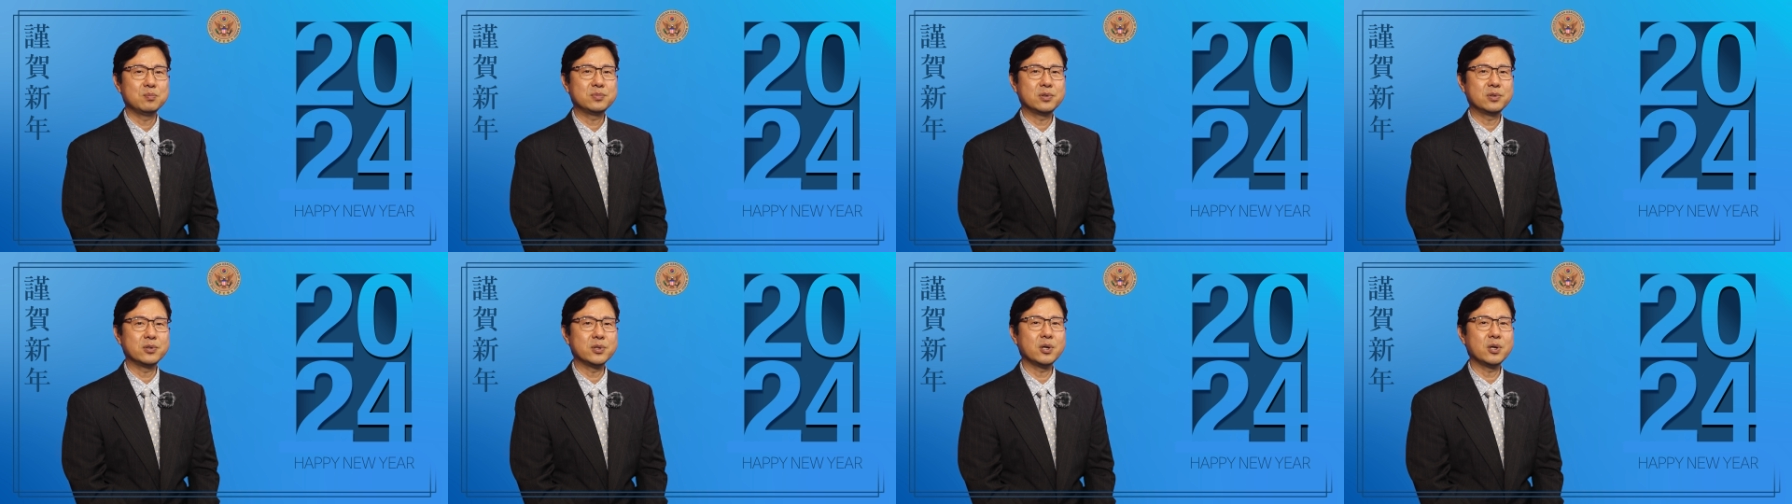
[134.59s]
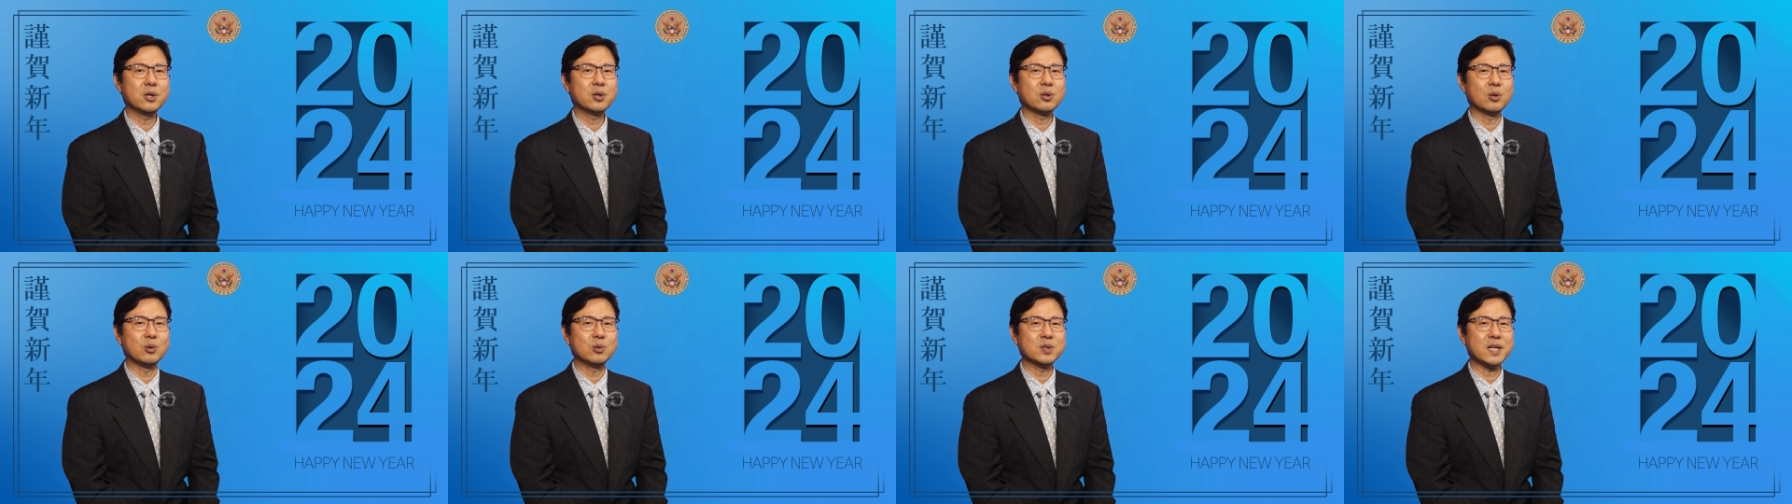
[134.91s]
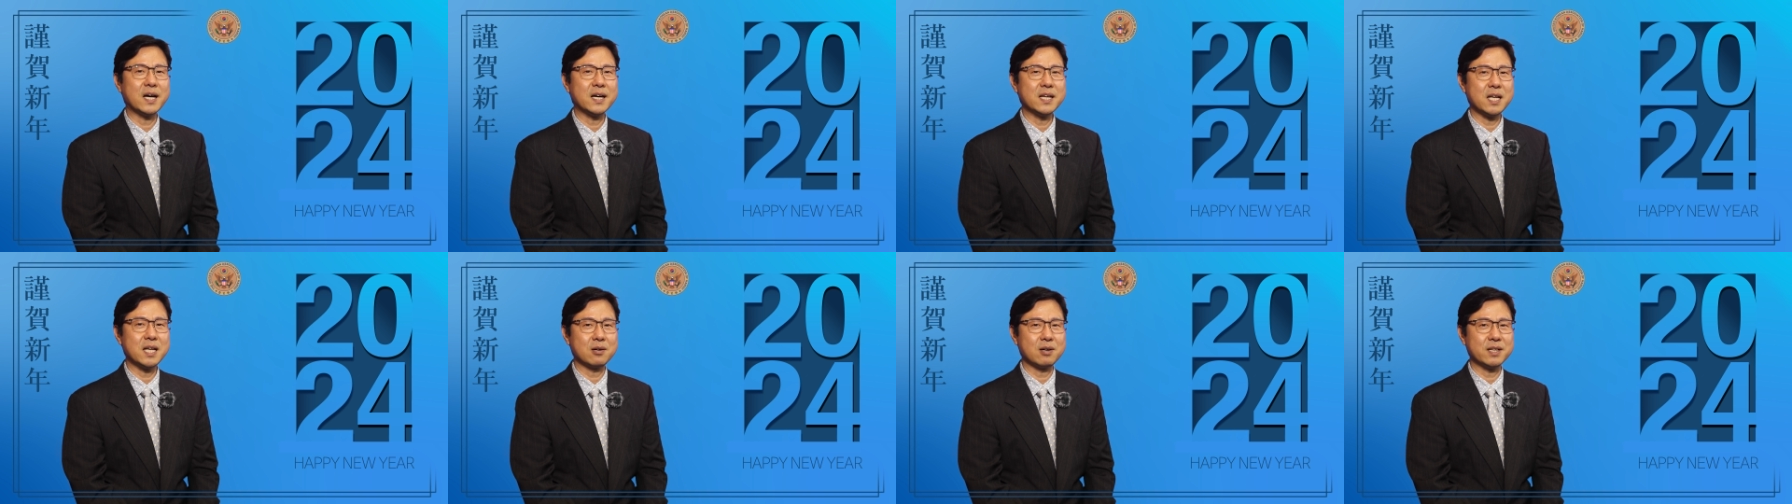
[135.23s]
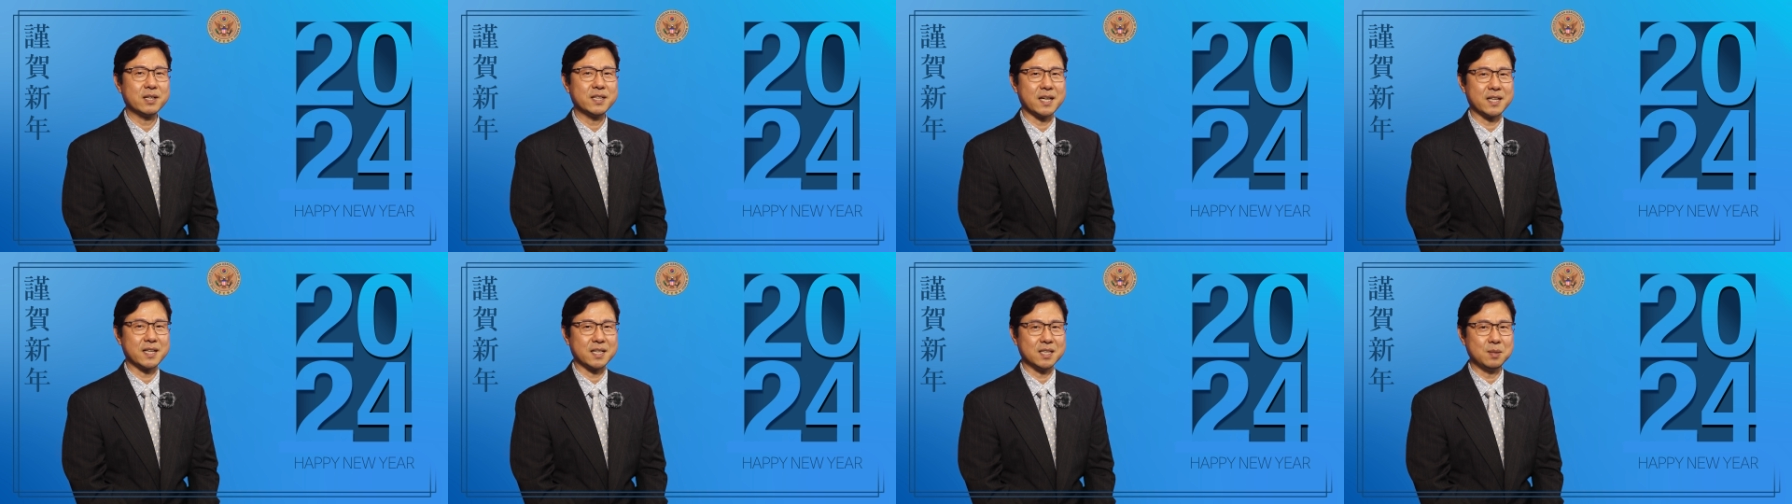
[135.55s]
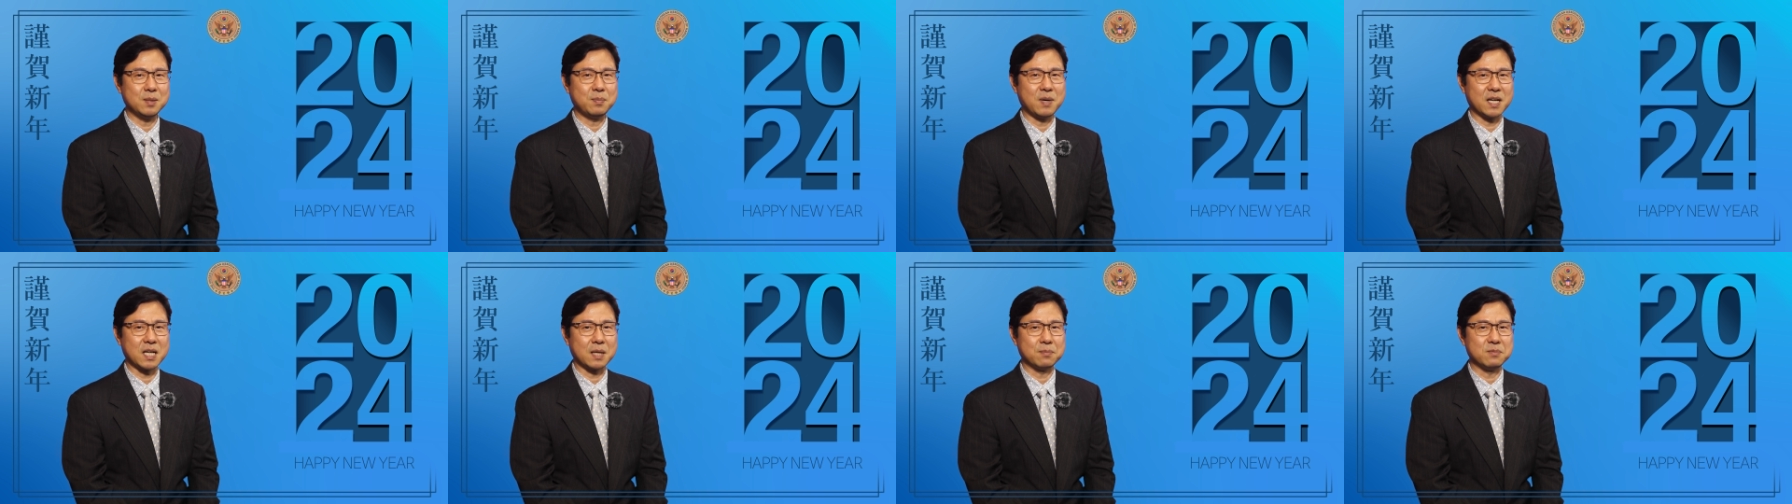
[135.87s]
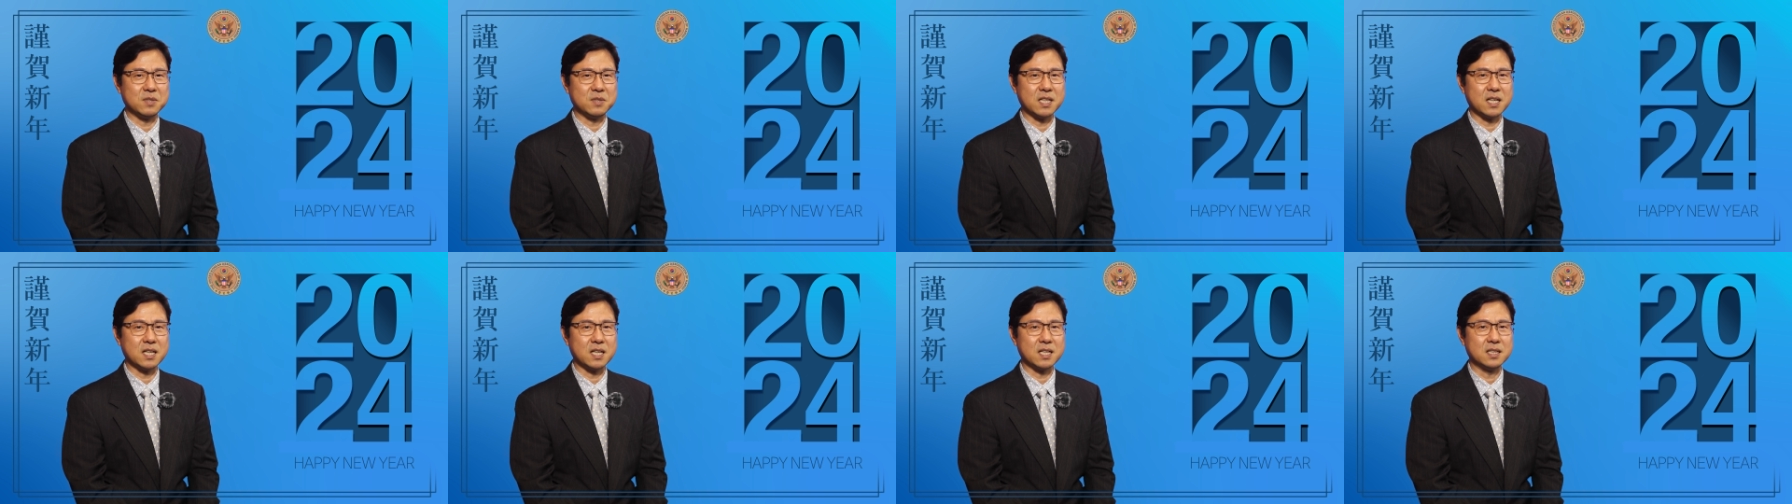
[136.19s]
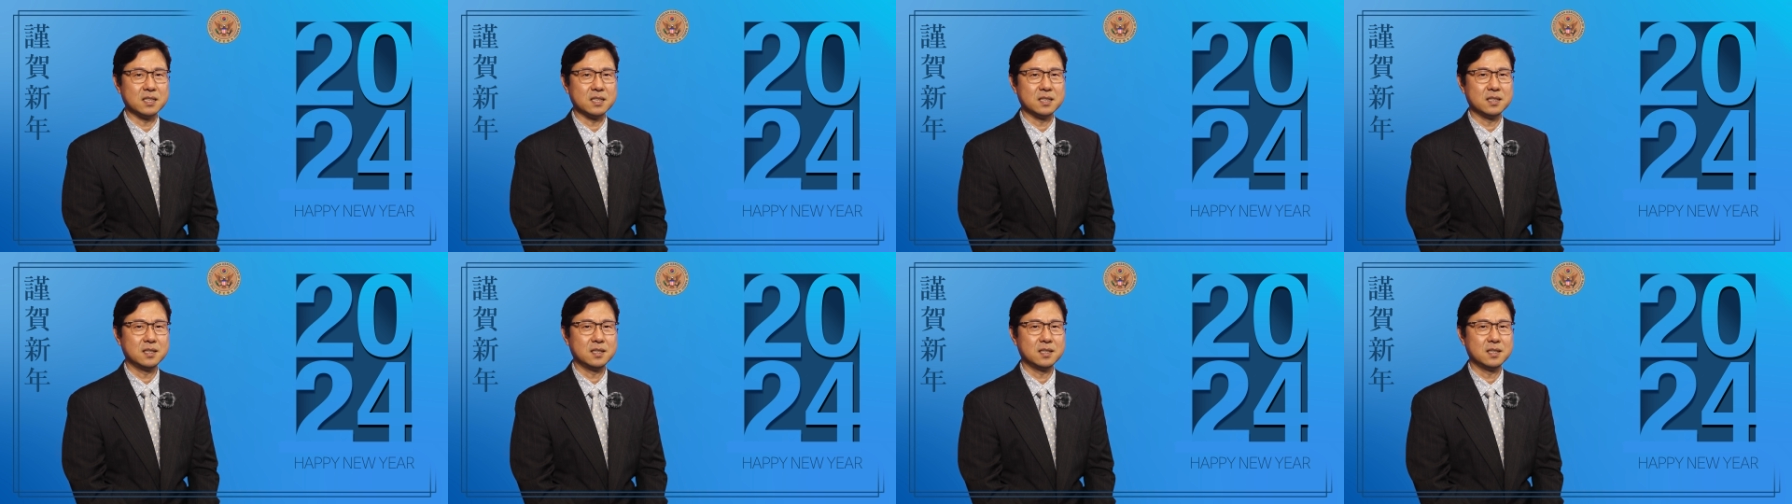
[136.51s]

풍요로운 한 해가 되기를 바랍니다.